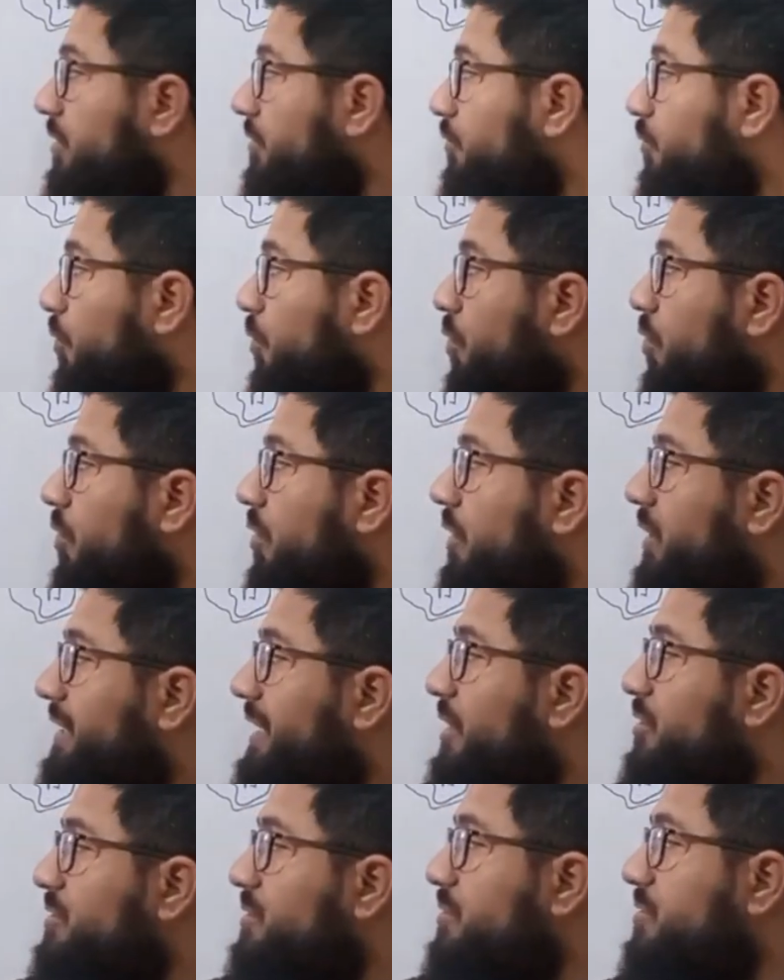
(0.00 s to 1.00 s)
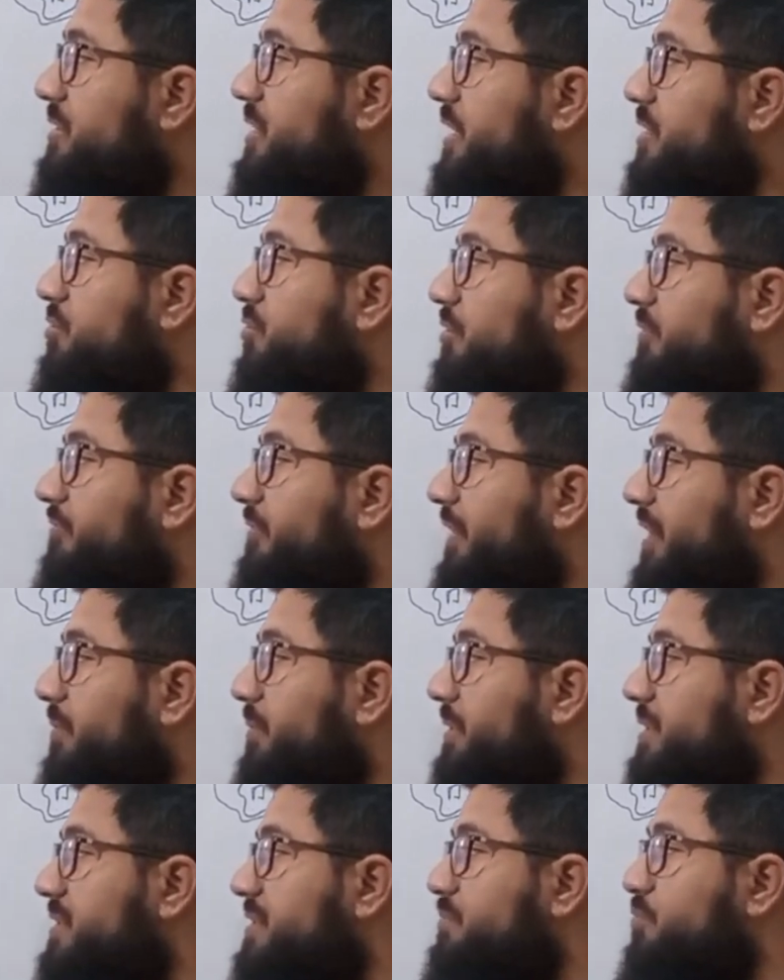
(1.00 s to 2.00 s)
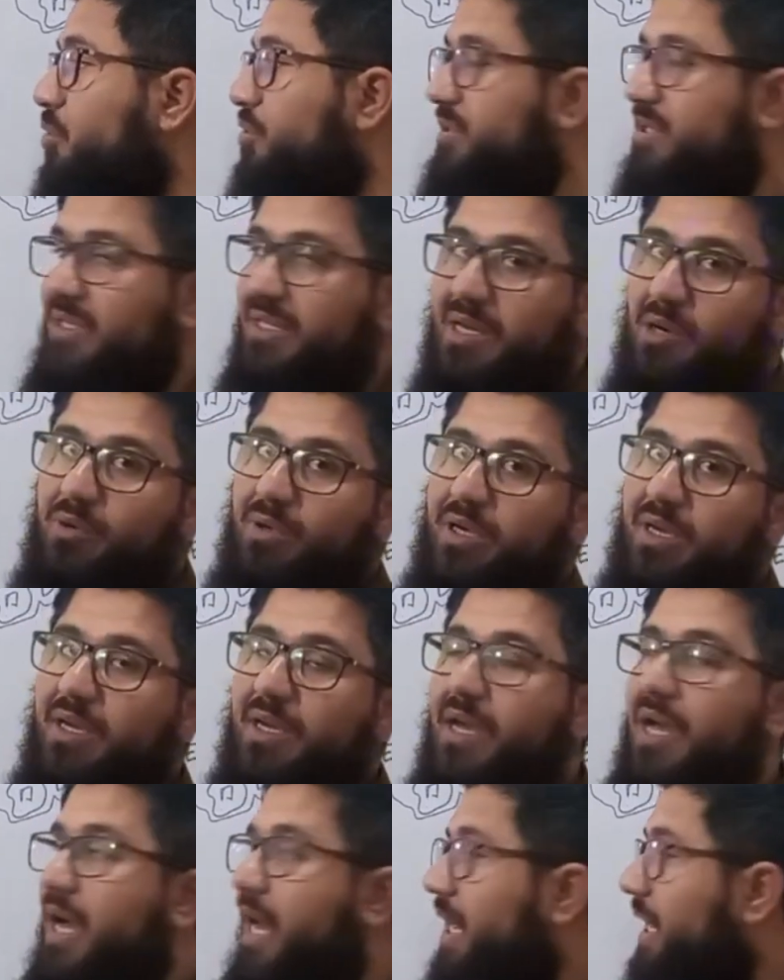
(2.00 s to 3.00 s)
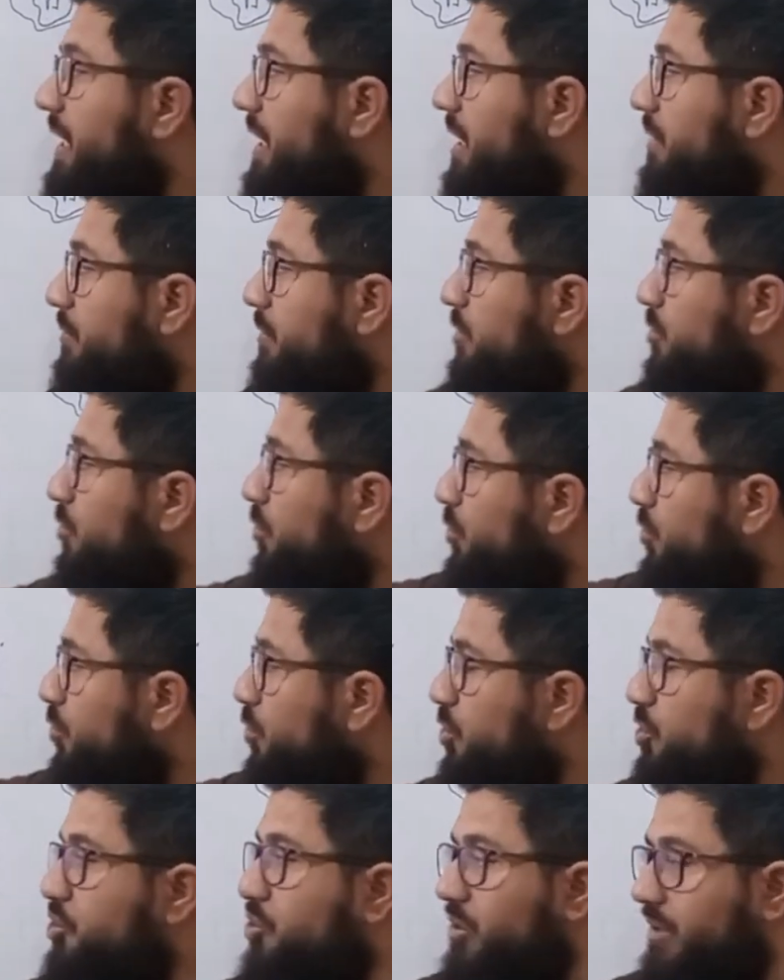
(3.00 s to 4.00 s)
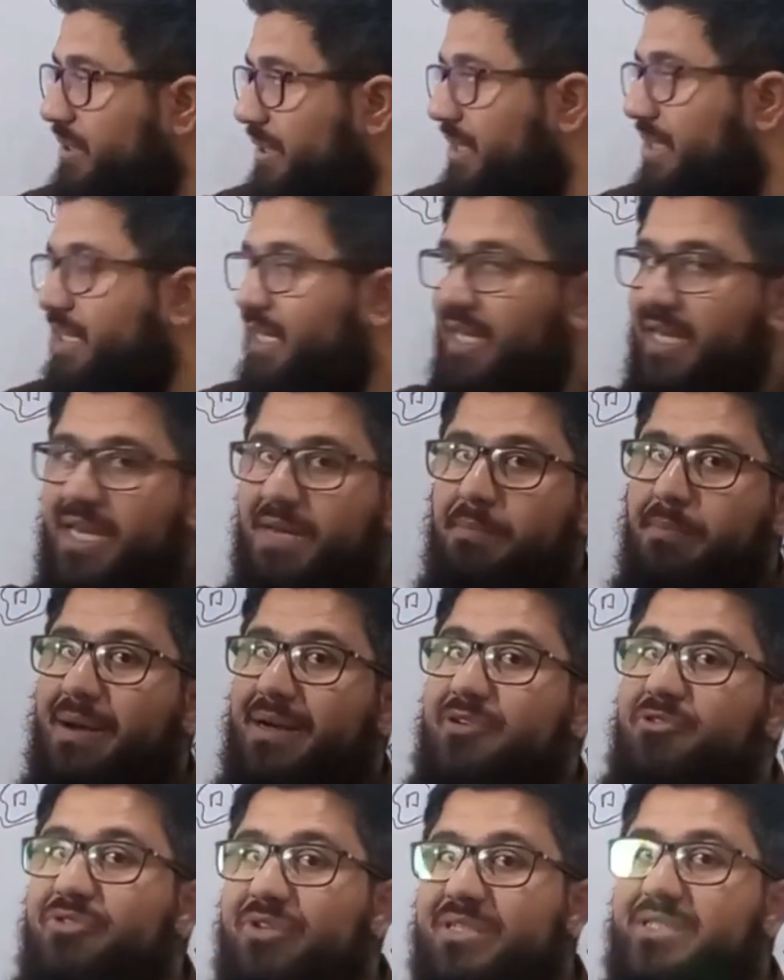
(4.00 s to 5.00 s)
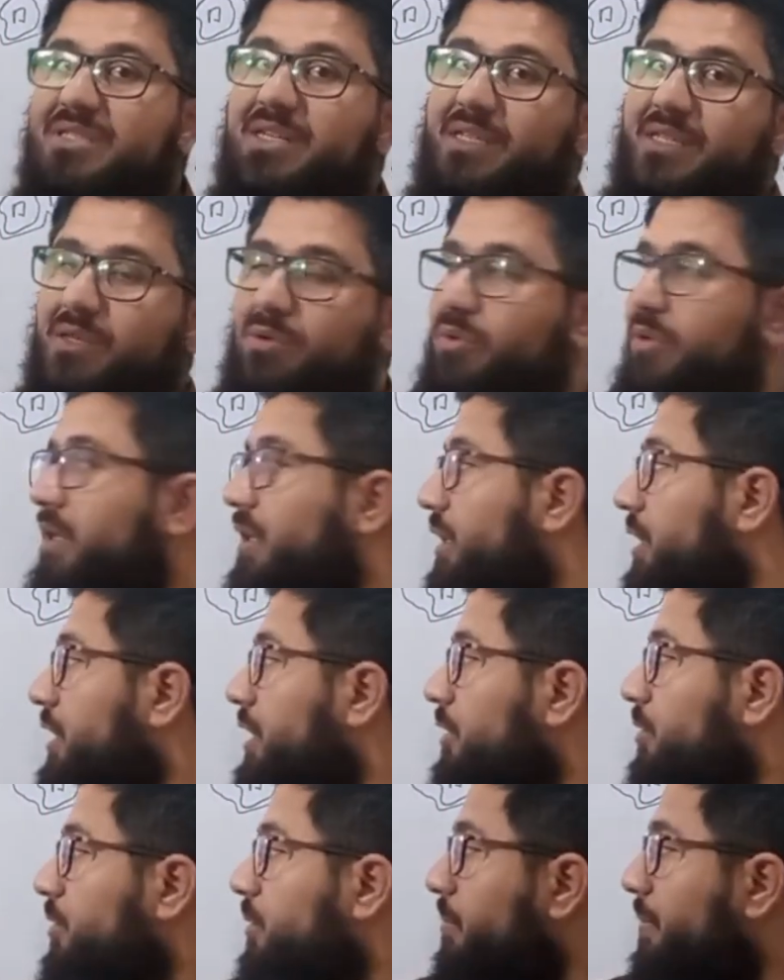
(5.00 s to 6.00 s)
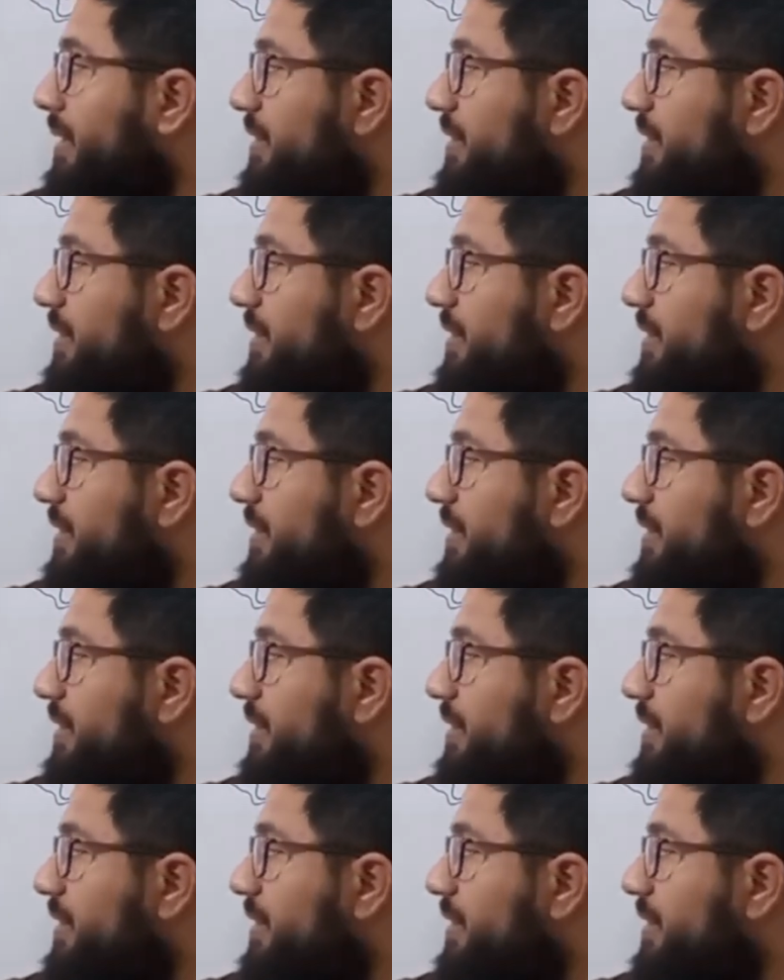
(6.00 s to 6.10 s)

वो ग्राउंड सब्सटेंस और फाइबर्स बहुत ज़्यादा होंगे अगर हम इन दोनों को शॉर्टली कहेंगे मैट्रिक्स ज़्यादा होंगे तो